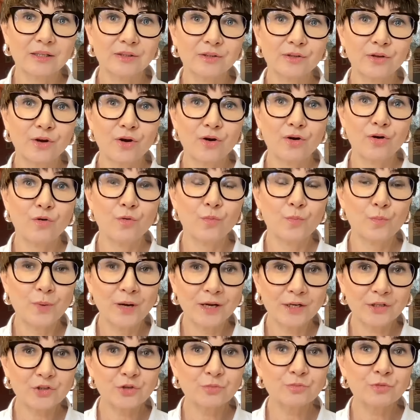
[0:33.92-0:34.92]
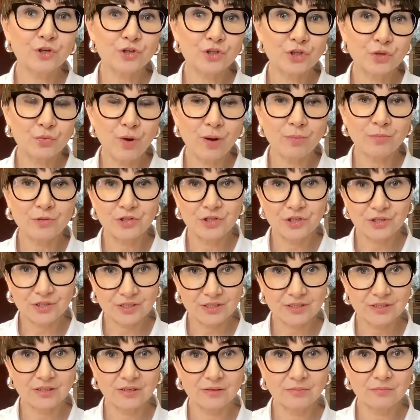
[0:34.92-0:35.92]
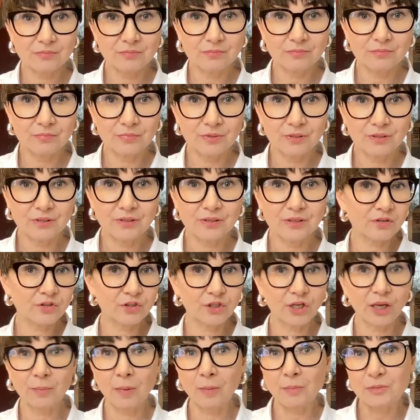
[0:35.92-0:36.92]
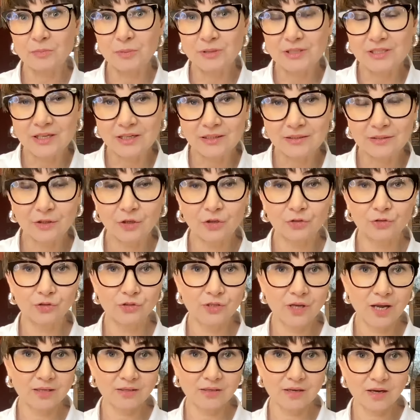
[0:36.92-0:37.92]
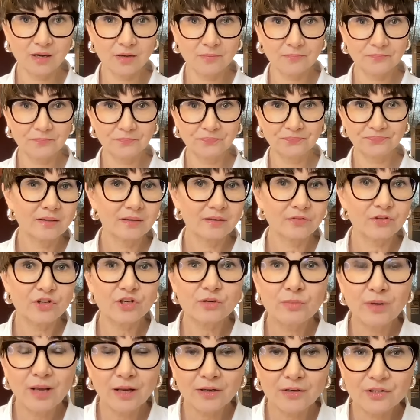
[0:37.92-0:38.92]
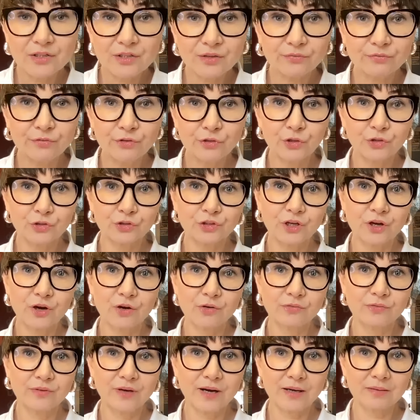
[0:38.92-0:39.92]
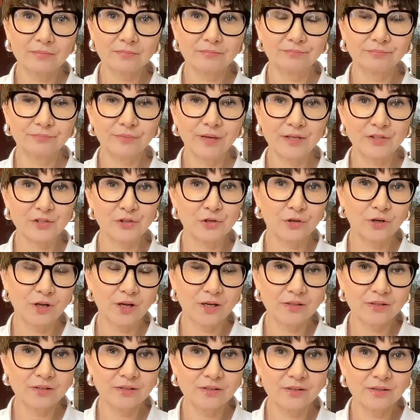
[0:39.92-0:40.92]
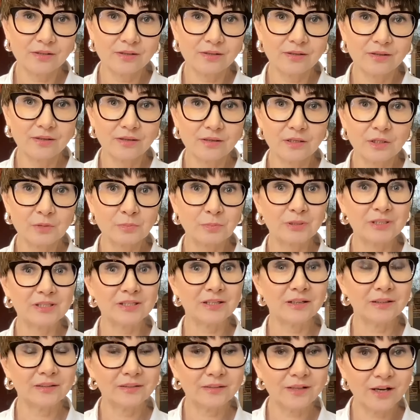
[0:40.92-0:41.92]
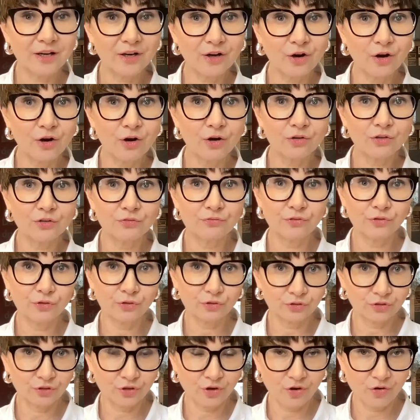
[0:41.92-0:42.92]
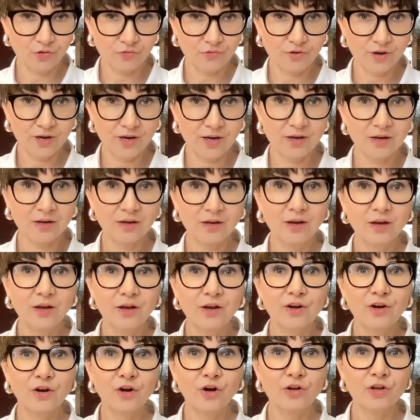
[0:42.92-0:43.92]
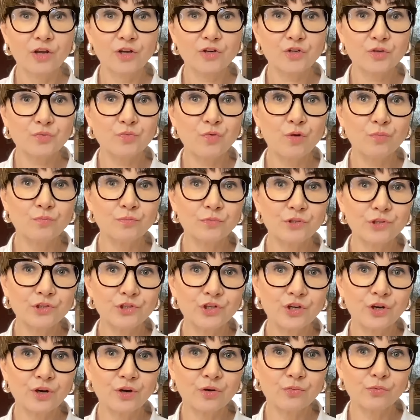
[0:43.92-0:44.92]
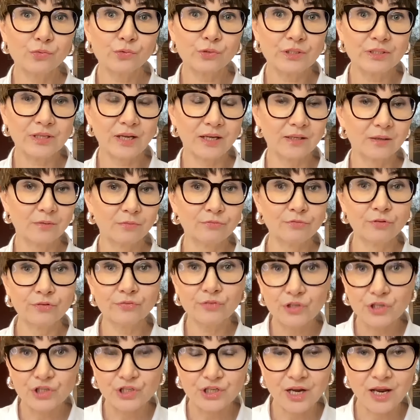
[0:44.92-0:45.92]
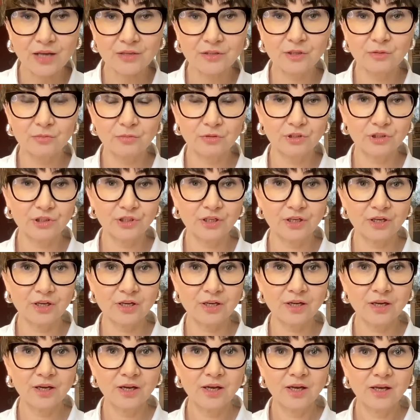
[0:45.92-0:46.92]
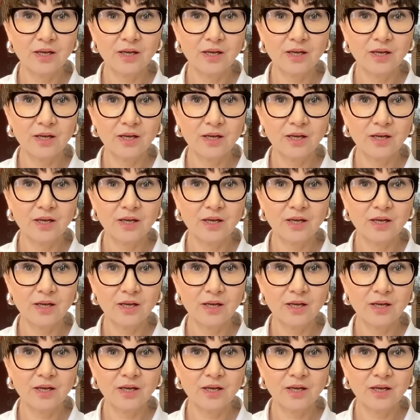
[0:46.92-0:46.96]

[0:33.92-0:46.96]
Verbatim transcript: to bardzo mierzyłam się z tym, co ja mam specjalnego dodania, w czym ja jestem wyjątkowa, a z kolei specjalnego i wyjątkowa kojarzyło mi się z takim wywyższaniem się,